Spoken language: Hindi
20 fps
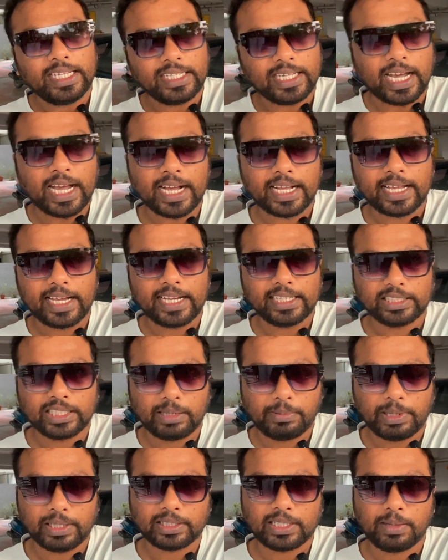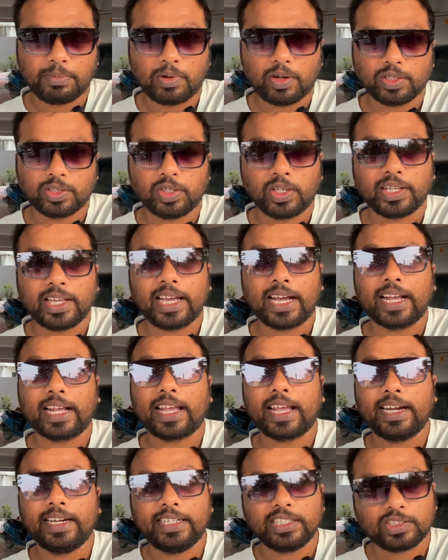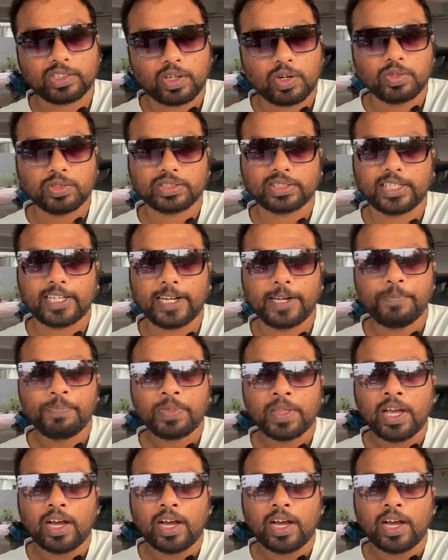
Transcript: यहाँ के हैदराबाद के मॉल्स पर क्या क्या डिस्काउंट्स है